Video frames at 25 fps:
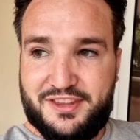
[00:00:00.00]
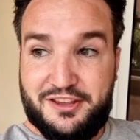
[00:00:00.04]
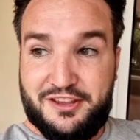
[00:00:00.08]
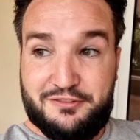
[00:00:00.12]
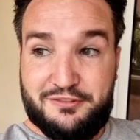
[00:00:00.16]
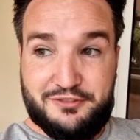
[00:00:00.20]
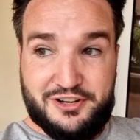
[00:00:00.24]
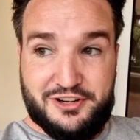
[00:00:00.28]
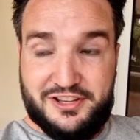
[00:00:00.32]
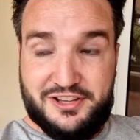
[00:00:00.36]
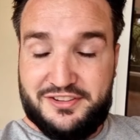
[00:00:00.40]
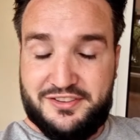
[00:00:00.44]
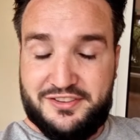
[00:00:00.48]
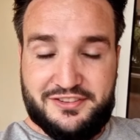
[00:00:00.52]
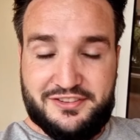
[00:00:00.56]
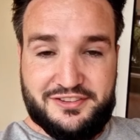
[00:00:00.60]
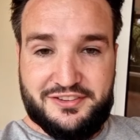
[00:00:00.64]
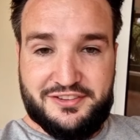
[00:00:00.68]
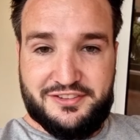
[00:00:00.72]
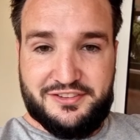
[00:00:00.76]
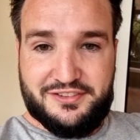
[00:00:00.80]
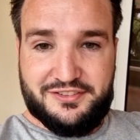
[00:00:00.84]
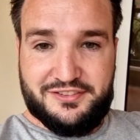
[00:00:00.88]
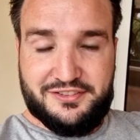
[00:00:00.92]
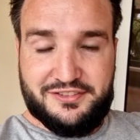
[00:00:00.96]
voilà,
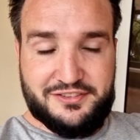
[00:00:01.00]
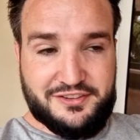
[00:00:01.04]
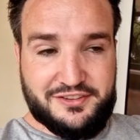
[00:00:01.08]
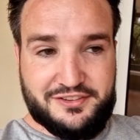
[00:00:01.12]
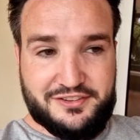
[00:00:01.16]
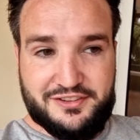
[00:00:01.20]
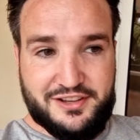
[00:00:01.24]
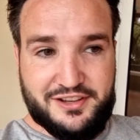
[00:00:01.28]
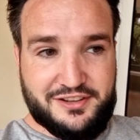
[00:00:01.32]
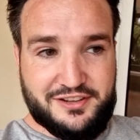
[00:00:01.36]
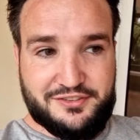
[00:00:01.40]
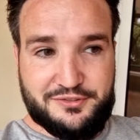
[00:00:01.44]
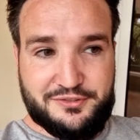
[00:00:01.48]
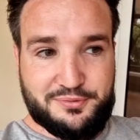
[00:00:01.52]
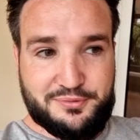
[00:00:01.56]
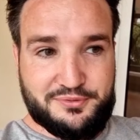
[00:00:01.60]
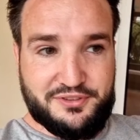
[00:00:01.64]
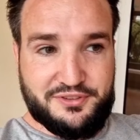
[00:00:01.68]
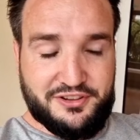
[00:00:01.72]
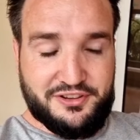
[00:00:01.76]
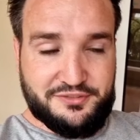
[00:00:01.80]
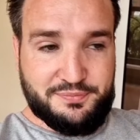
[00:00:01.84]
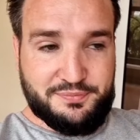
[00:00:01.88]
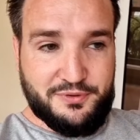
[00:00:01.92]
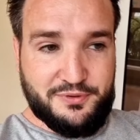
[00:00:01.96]
c'était très
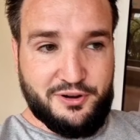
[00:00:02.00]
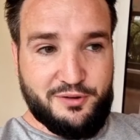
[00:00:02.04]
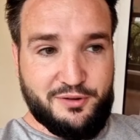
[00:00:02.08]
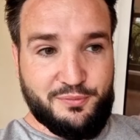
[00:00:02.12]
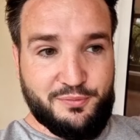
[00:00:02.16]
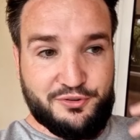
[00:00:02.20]
enthousiasmant.